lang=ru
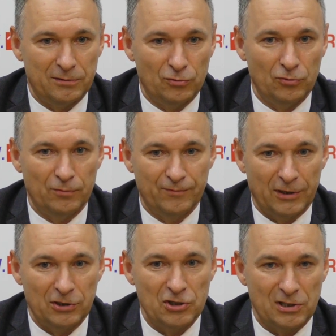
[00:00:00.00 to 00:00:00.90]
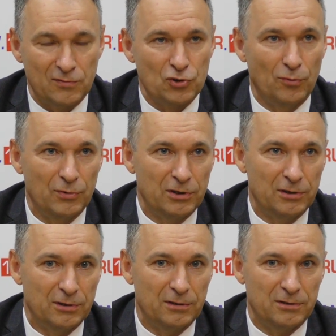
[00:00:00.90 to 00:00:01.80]
ну, фактически все мы
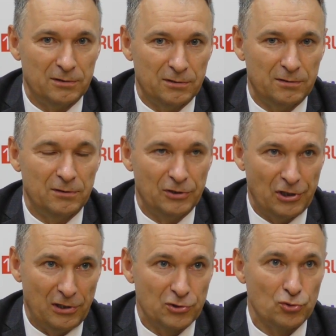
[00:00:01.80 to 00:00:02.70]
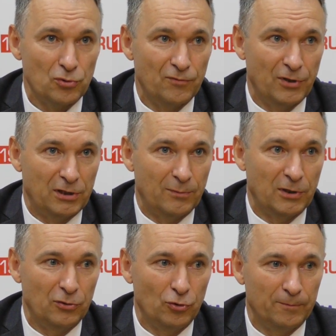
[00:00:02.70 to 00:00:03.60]
э, реализуем в этом
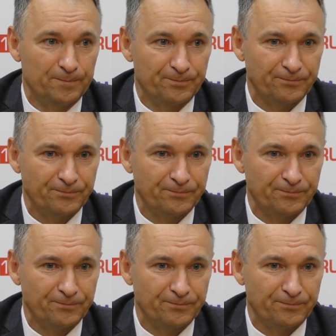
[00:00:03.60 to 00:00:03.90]
году.